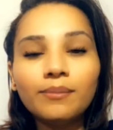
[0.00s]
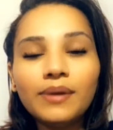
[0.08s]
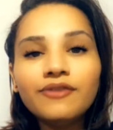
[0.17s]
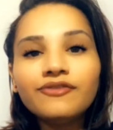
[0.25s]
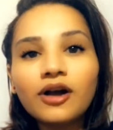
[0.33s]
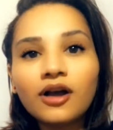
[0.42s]

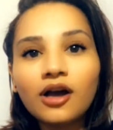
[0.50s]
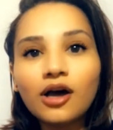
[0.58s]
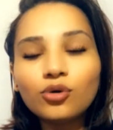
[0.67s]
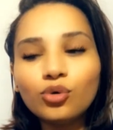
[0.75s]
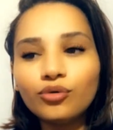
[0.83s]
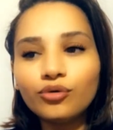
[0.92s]

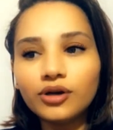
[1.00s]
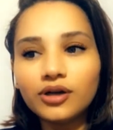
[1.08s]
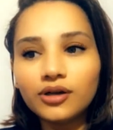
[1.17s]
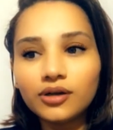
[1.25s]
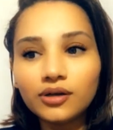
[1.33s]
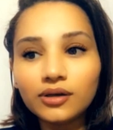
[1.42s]
بيفكروا
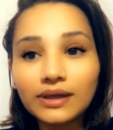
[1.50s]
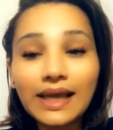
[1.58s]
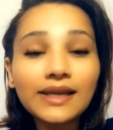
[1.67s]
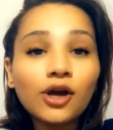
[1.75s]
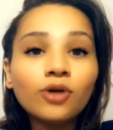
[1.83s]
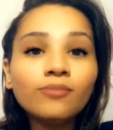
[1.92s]
آه،
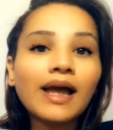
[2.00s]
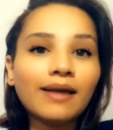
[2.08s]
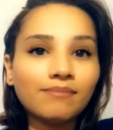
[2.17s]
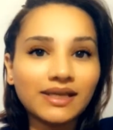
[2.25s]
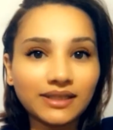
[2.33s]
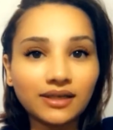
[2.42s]
يعني هم
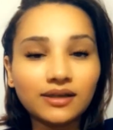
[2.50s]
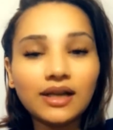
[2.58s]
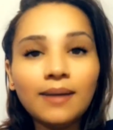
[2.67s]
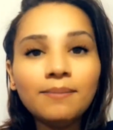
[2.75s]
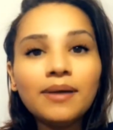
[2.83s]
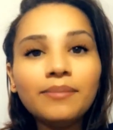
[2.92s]
عامه
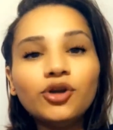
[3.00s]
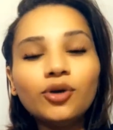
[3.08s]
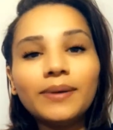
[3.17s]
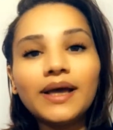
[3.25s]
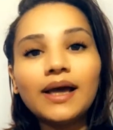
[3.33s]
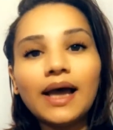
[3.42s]
لما
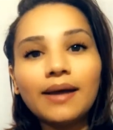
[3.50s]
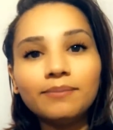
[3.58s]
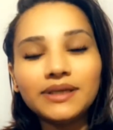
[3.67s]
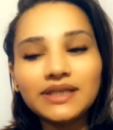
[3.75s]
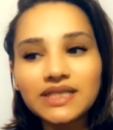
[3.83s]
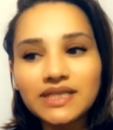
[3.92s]
بيبقى
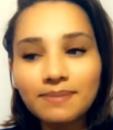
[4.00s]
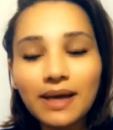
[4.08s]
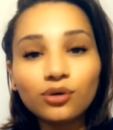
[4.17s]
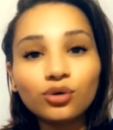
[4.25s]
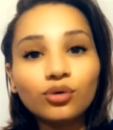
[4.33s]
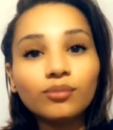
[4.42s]

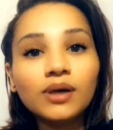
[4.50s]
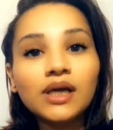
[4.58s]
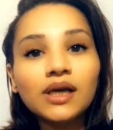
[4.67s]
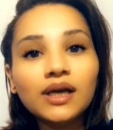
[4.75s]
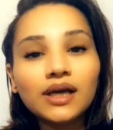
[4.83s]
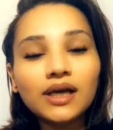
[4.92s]
بالنسبه لهم
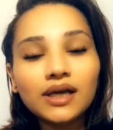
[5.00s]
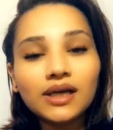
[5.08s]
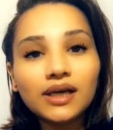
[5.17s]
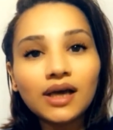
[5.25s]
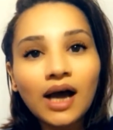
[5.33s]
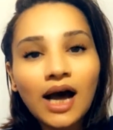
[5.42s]

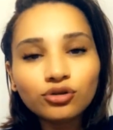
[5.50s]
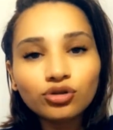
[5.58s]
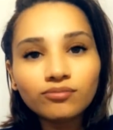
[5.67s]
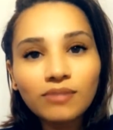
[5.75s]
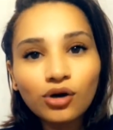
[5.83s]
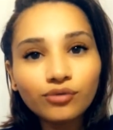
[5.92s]
آه،
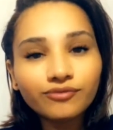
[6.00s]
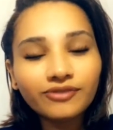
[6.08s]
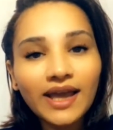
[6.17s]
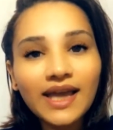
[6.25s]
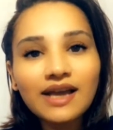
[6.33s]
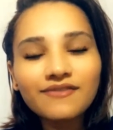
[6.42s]
حطوا دماغهم
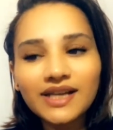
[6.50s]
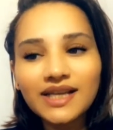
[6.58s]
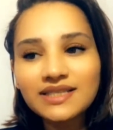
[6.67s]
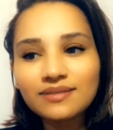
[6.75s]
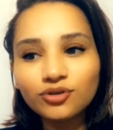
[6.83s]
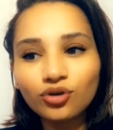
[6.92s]
في حاجه
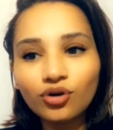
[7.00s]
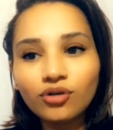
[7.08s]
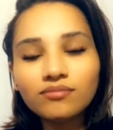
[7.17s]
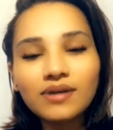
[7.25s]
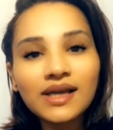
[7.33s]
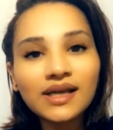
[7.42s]
فلازم ان
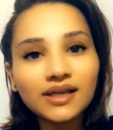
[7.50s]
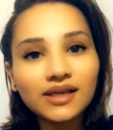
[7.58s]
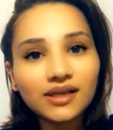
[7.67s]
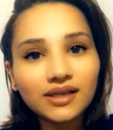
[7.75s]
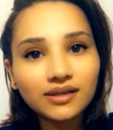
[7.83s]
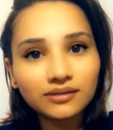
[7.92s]
هم آه،
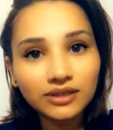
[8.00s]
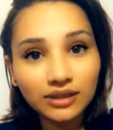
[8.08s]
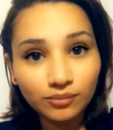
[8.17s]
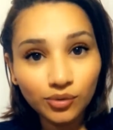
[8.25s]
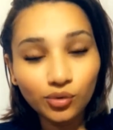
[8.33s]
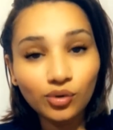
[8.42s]

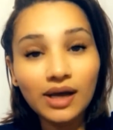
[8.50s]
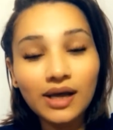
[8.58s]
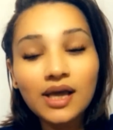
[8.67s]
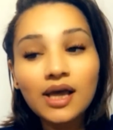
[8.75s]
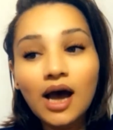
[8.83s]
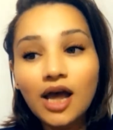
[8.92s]
يعملوها
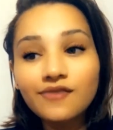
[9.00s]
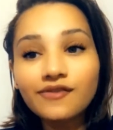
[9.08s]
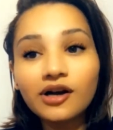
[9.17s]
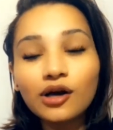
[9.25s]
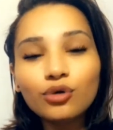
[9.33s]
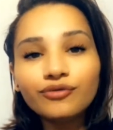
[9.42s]

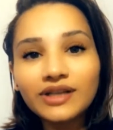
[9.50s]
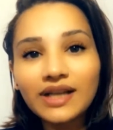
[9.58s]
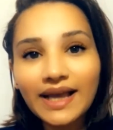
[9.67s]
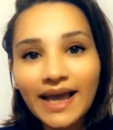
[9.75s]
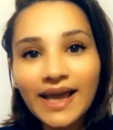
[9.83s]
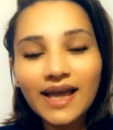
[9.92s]
هيفكروا في
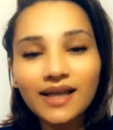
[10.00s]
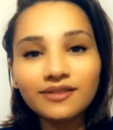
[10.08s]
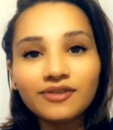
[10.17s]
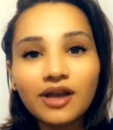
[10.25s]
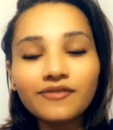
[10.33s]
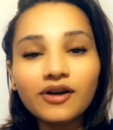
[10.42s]

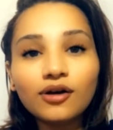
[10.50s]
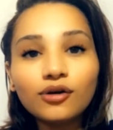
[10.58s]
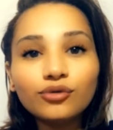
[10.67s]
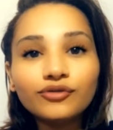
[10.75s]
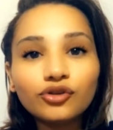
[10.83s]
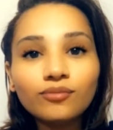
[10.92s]
النجاحات
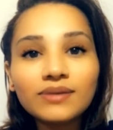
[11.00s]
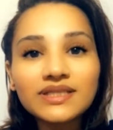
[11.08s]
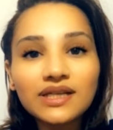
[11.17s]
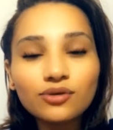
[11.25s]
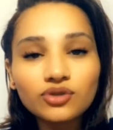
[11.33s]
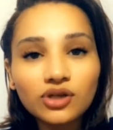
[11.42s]
فيفكروا في ان هم
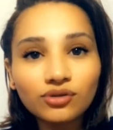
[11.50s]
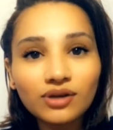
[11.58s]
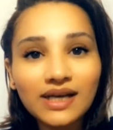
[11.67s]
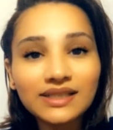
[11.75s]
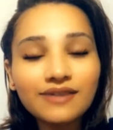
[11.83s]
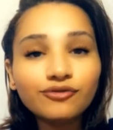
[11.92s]
ازاي
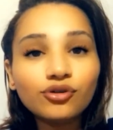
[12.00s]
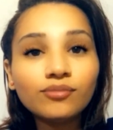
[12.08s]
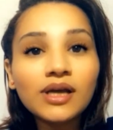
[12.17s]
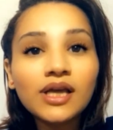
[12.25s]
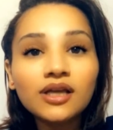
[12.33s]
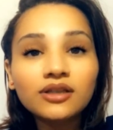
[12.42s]
يوصلوا
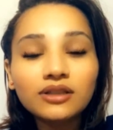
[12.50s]
لاهدافهم